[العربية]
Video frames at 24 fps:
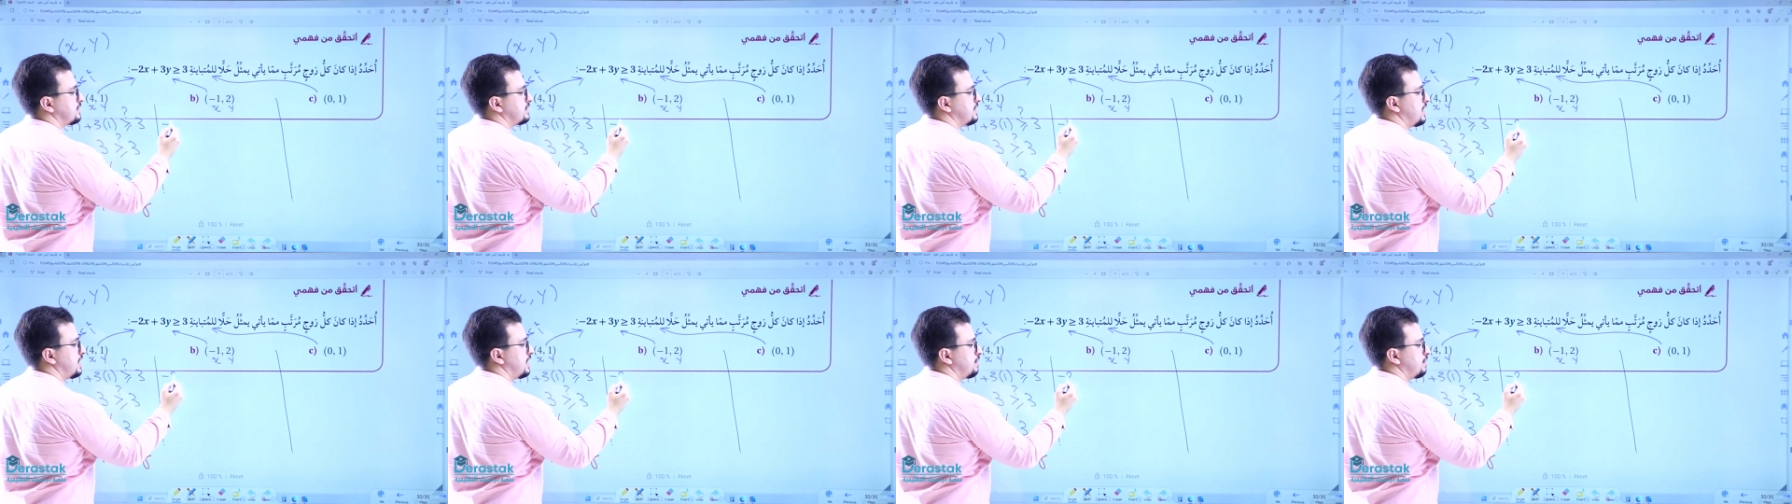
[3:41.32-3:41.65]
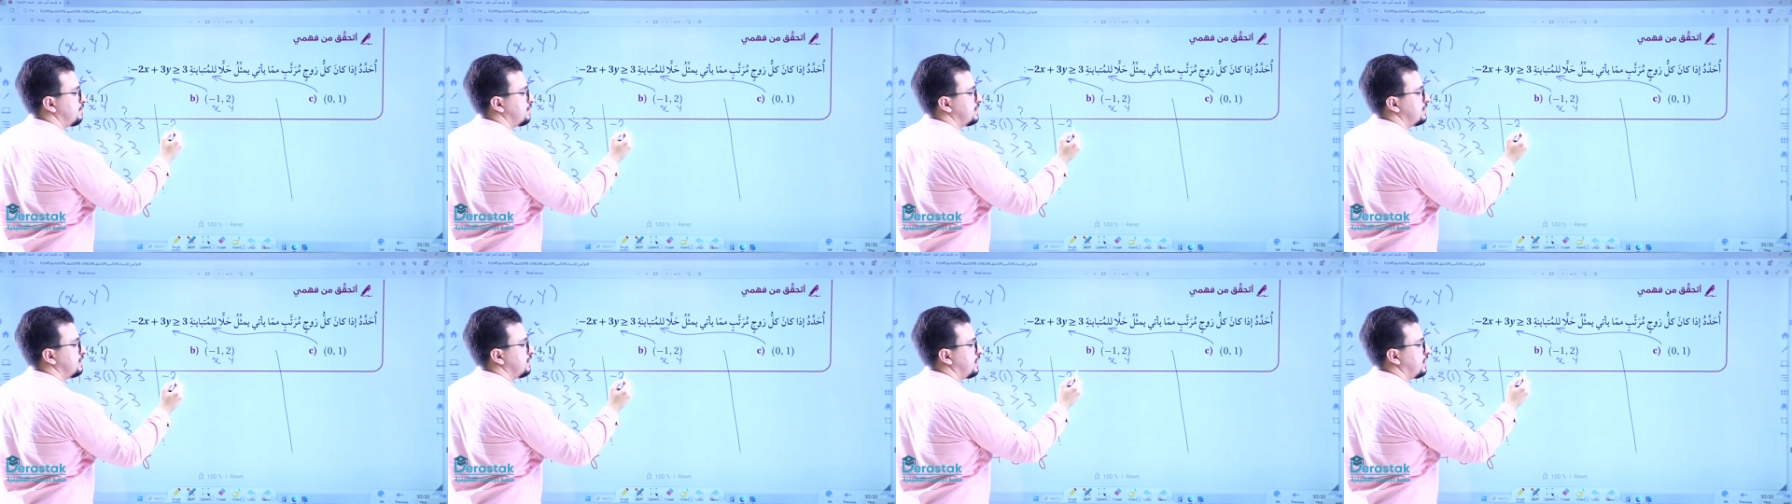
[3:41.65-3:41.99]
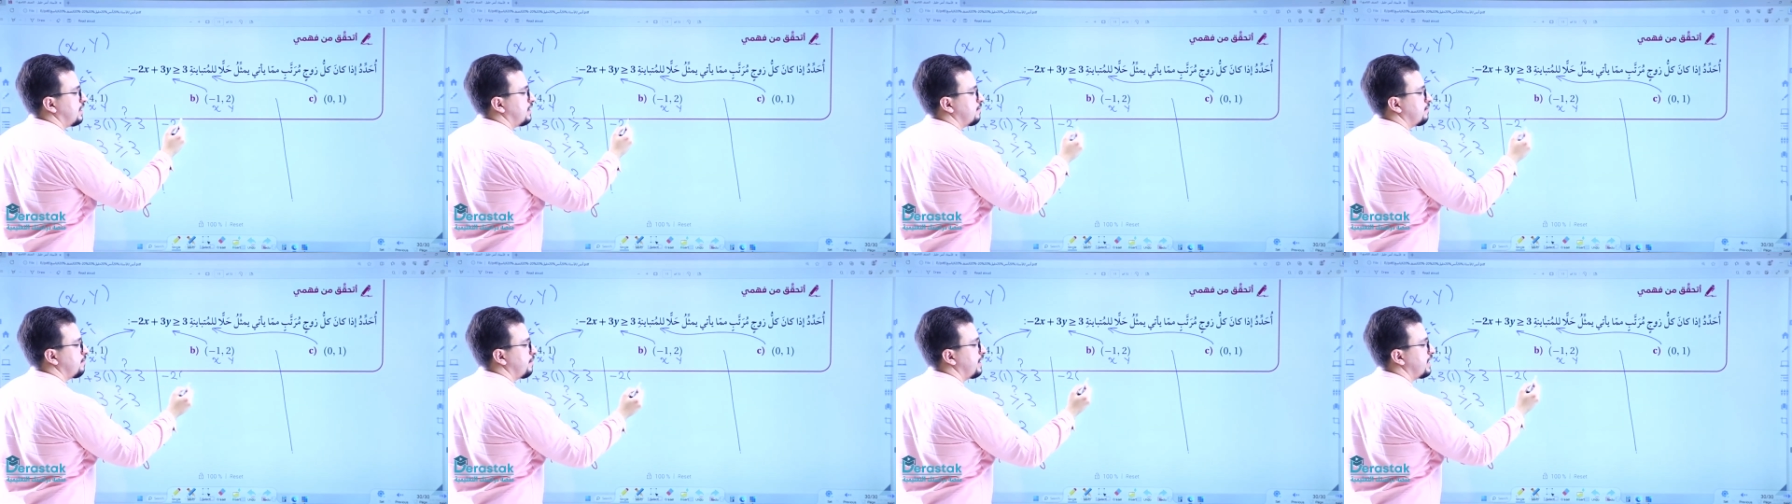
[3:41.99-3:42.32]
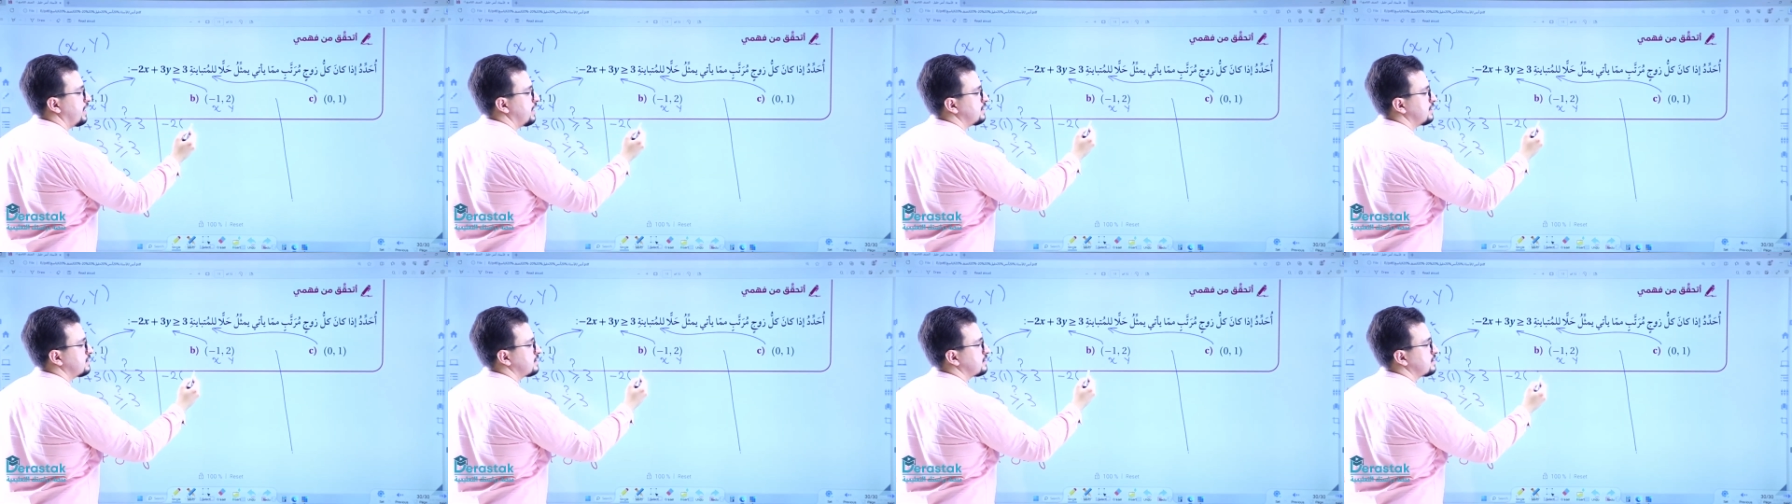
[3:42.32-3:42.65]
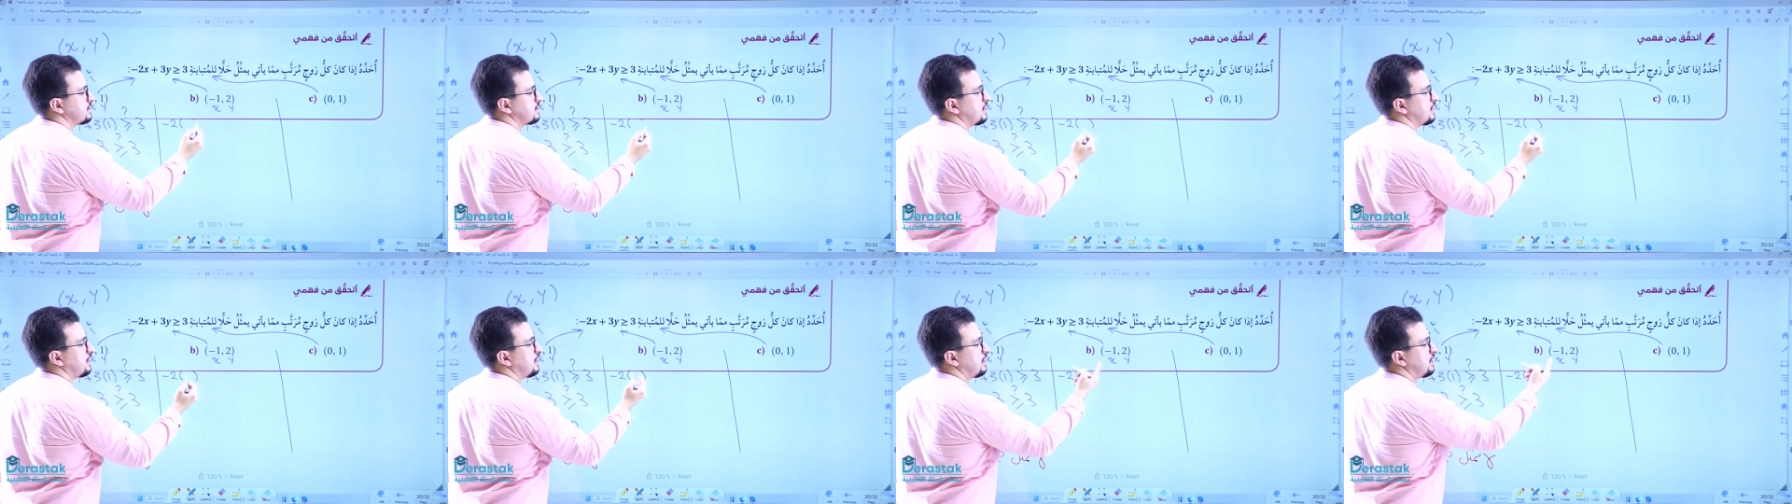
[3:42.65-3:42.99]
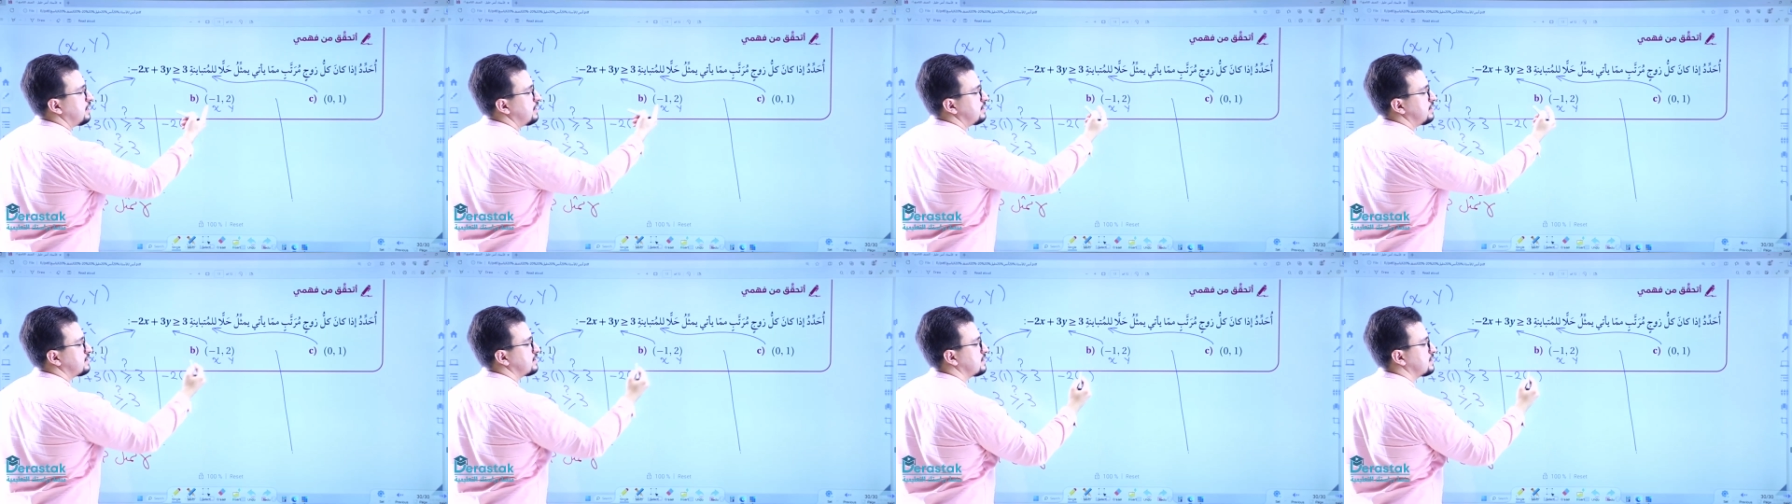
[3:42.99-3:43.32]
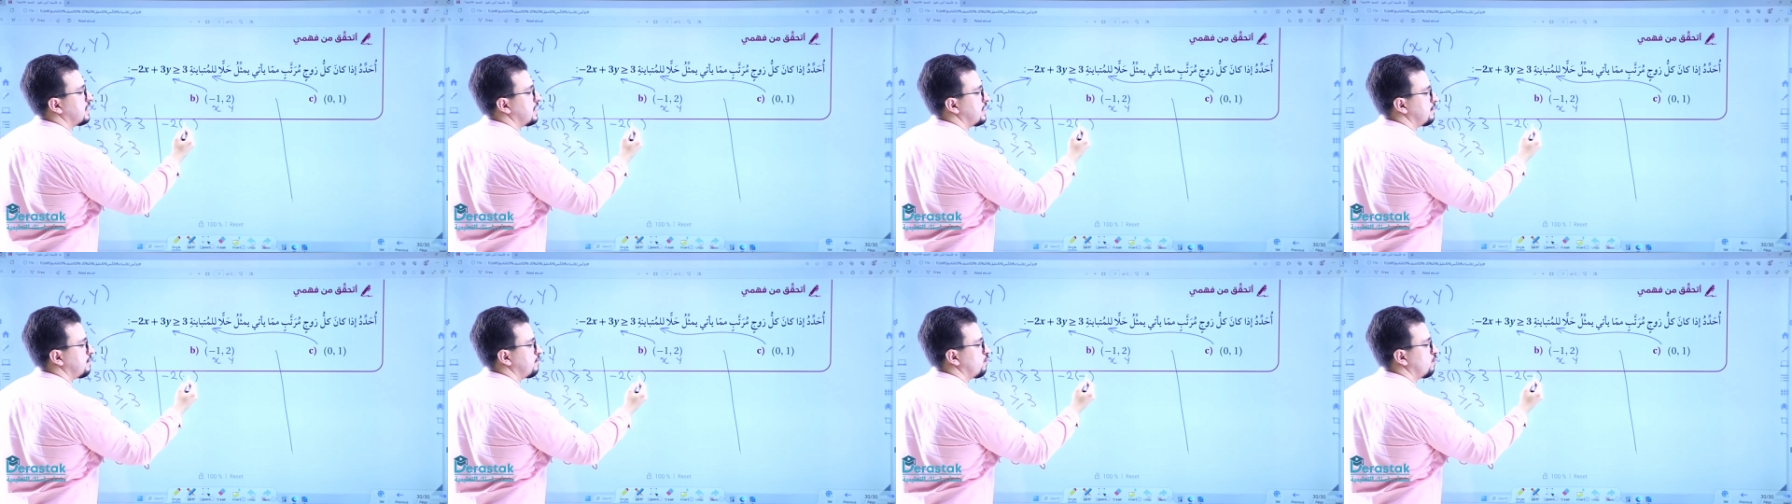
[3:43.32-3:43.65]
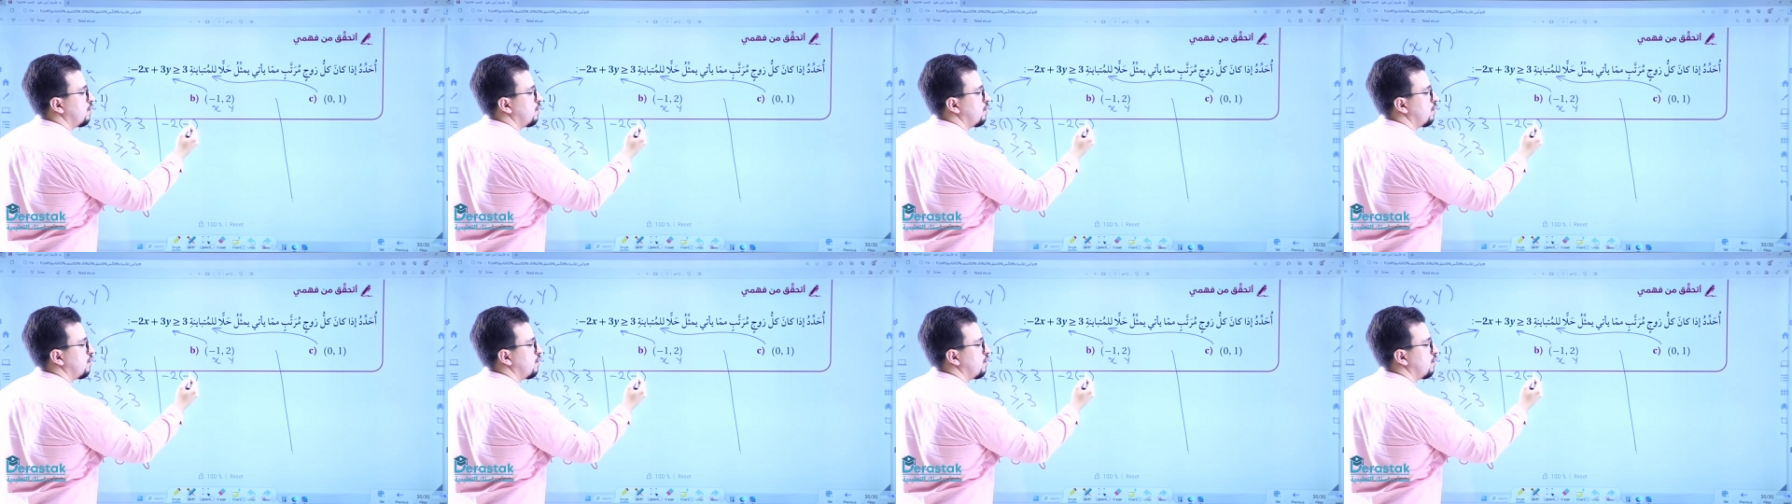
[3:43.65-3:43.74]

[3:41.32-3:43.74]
سالب اتنين بإكس اللي هي السالب